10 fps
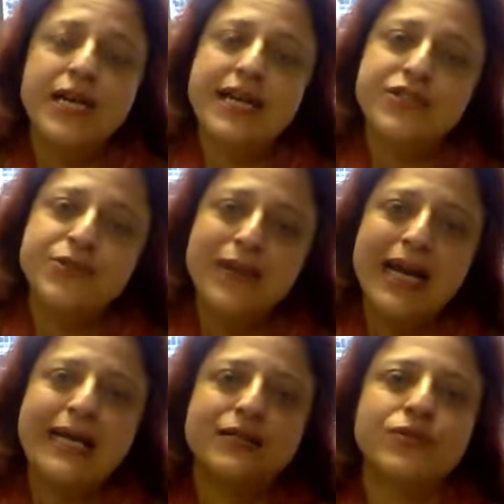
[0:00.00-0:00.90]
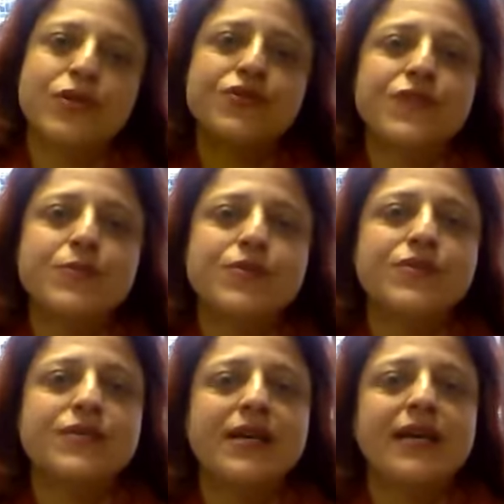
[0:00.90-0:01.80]
É, de um lado, nós
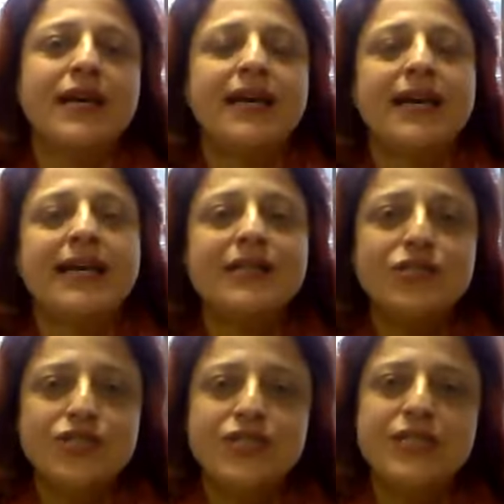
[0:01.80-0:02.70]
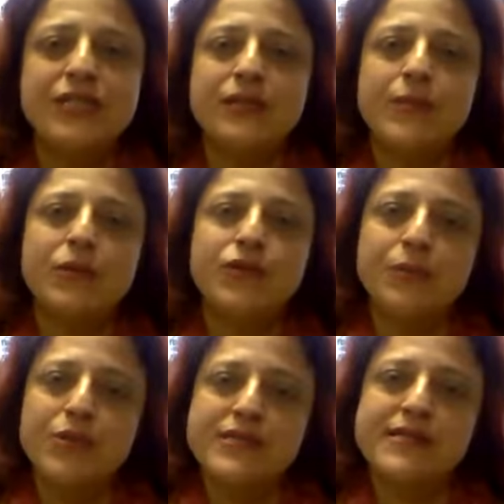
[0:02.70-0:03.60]
vamos é, garantir uma
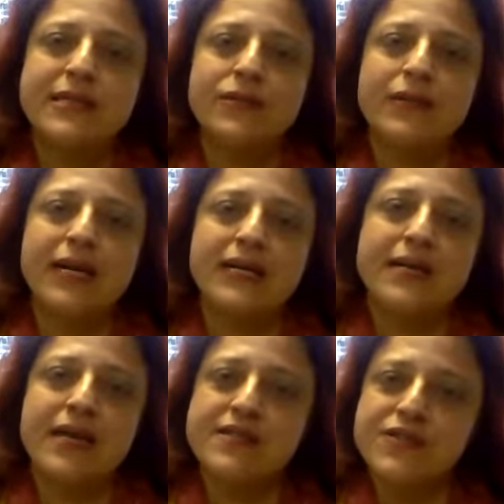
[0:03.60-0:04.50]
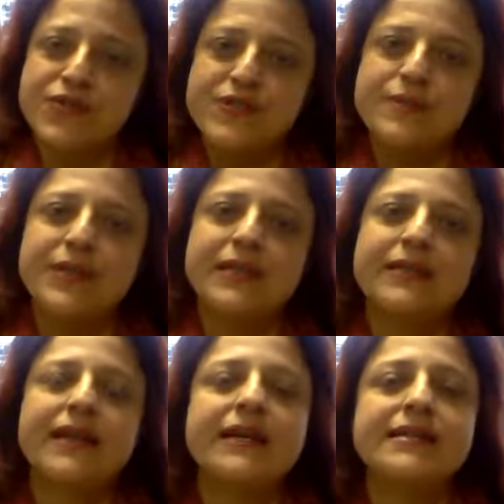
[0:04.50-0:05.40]
contribuição às questões
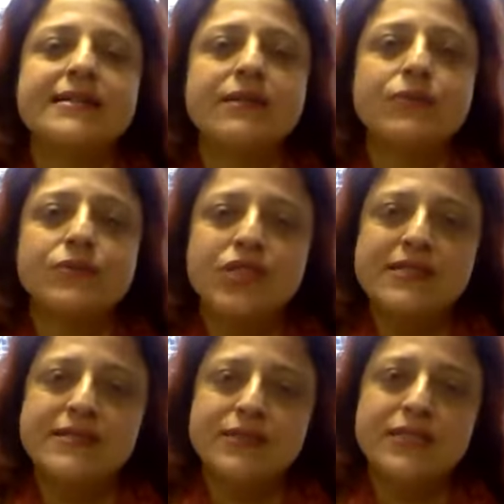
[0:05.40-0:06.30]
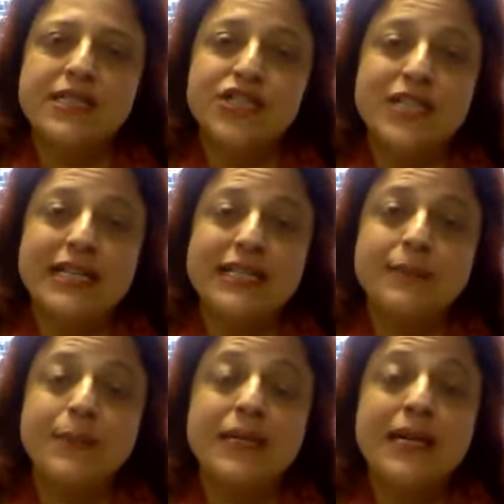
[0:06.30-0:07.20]
ambientais, né, utilizando energia
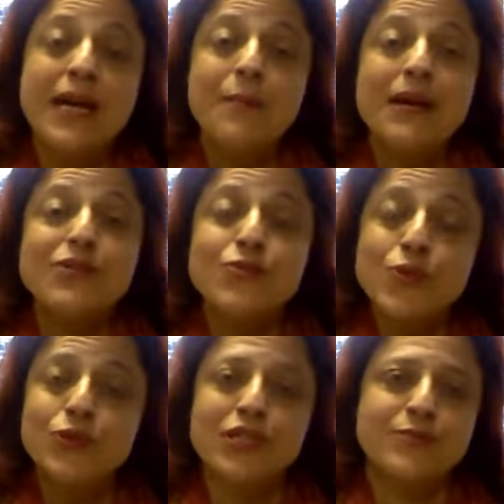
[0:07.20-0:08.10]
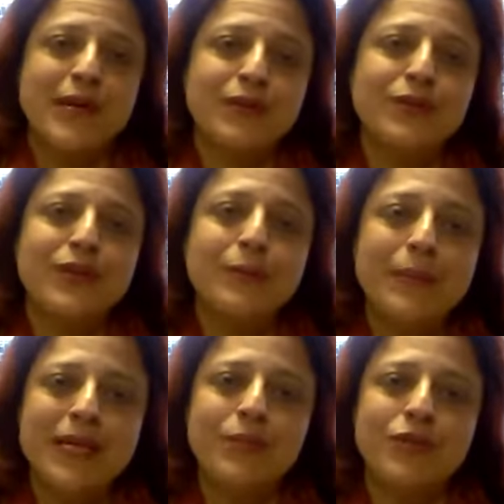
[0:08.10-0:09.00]
limpa, mas um outro aspecto
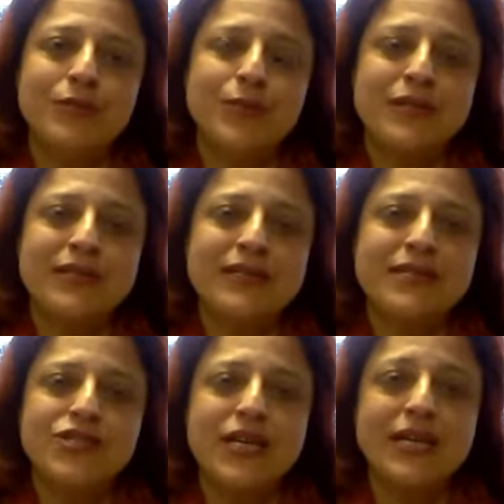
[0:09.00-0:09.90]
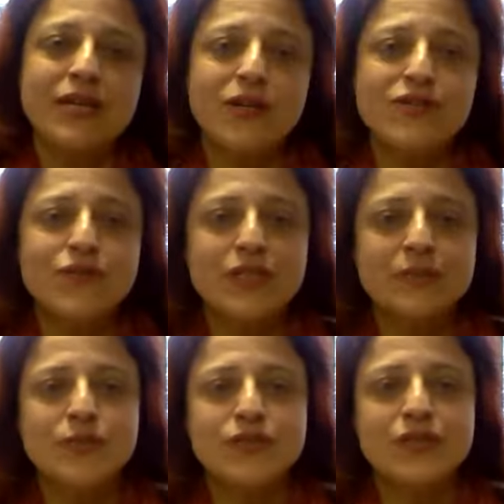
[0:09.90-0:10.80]
também muito importante é que nós
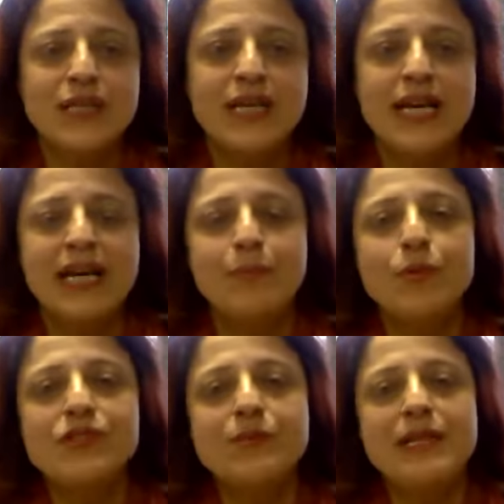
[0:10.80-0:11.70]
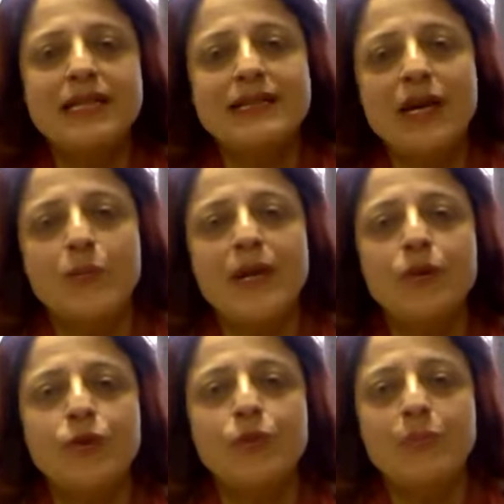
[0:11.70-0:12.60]
vamos é, possibilitar uma
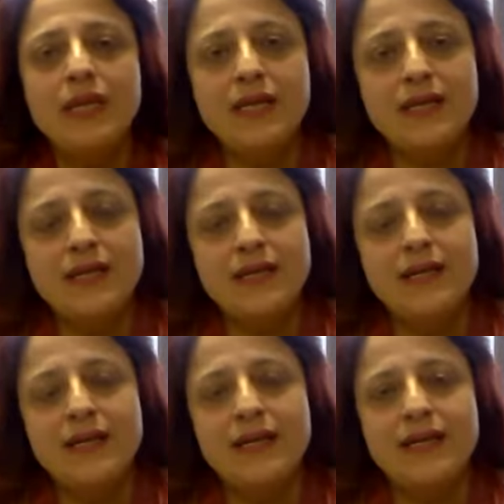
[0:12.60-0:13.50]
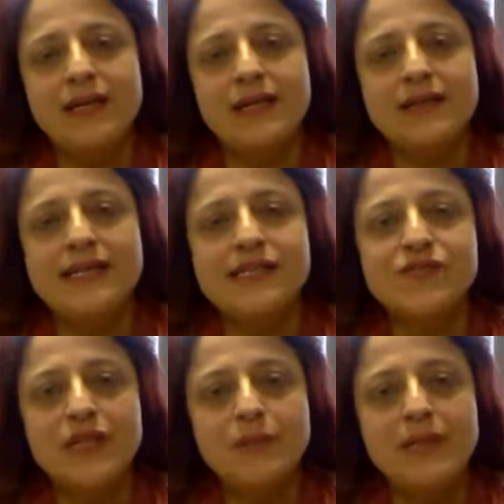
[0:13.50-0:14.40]
economia uh,
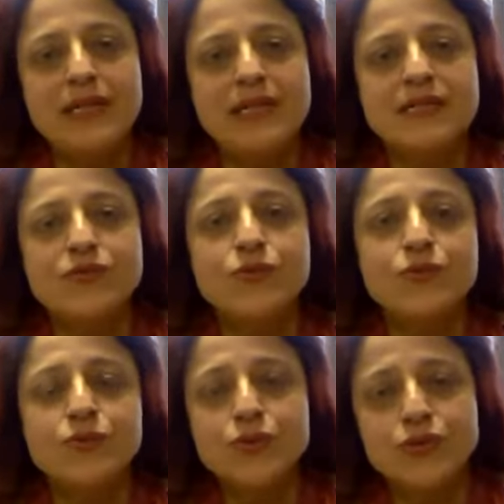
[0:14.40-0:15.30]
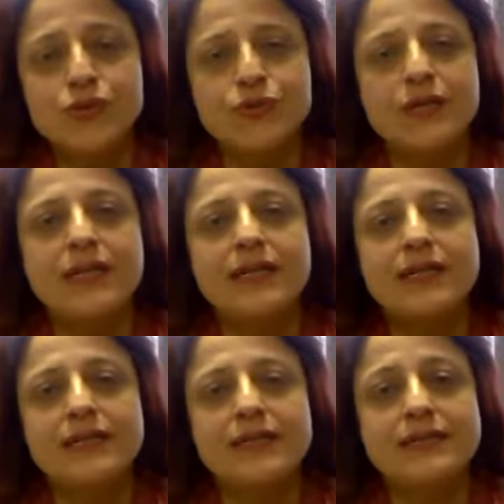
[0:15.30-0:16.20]
dessas famílias no custo
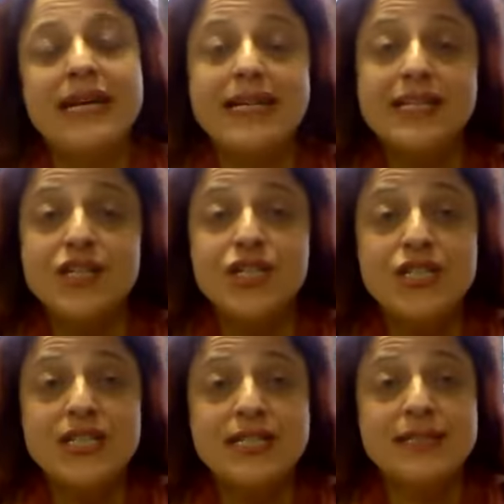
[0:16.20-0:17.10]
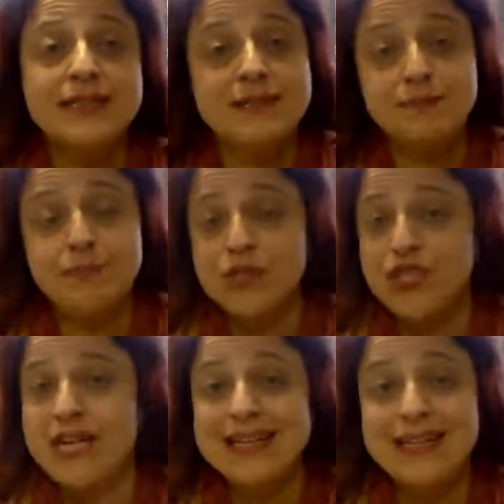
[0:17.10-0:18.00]
uh, da energia, que pode
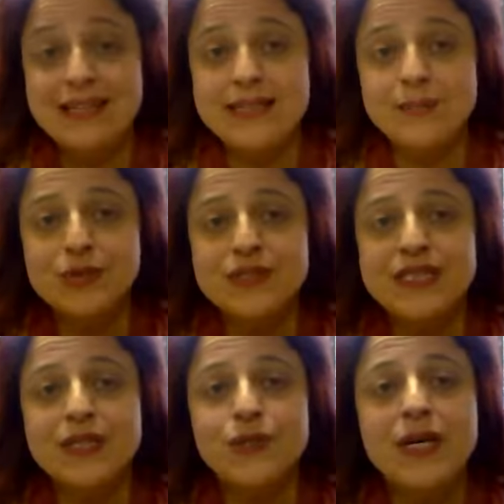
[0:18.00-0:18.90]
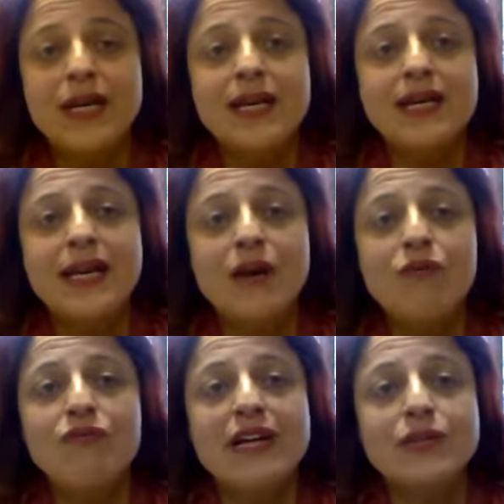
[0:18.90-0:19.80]
chegar até 30%, que é
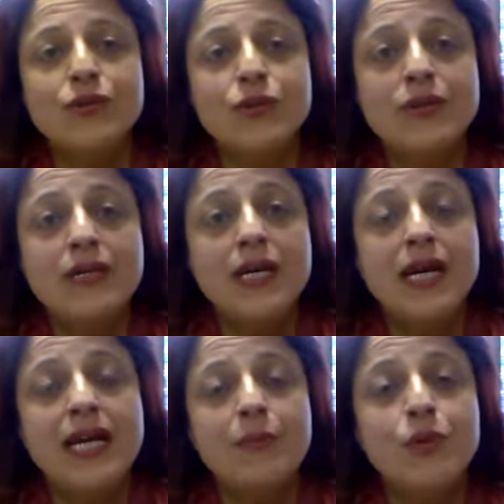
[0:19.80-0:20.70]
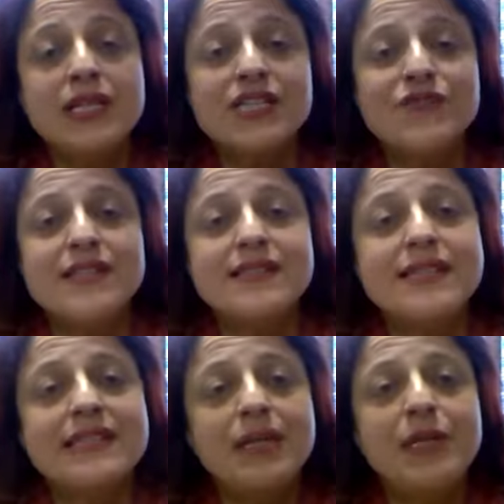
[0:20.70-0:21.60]
um fator é, muitas vezes
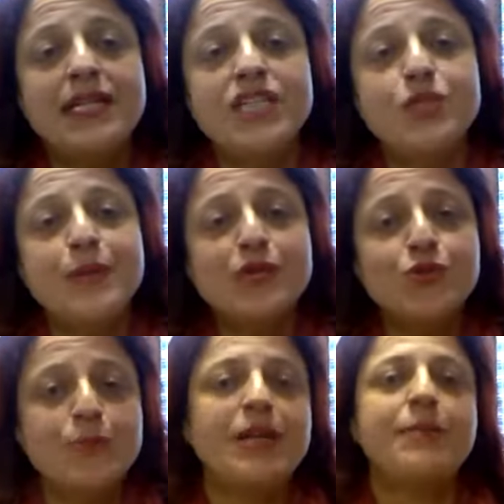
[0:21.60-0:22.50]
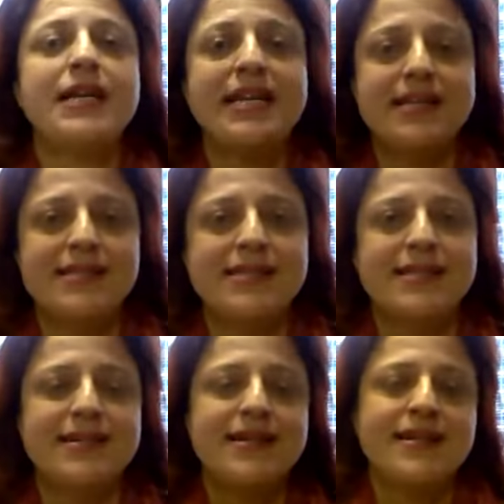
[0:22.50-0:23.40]
determinante para a sua
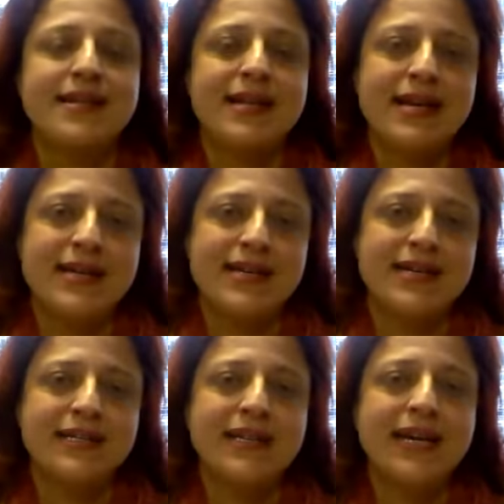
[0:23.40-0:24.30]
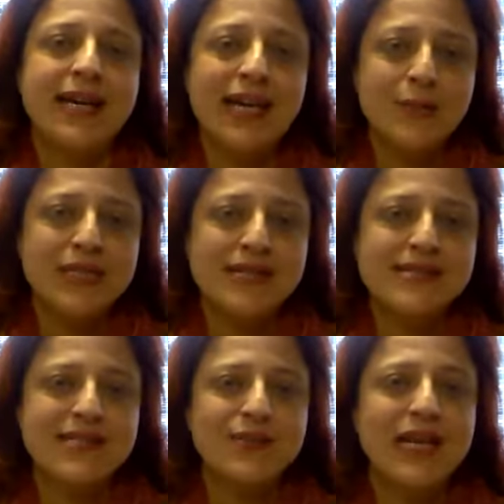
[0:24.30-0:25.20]
permanência na, naquela habitação.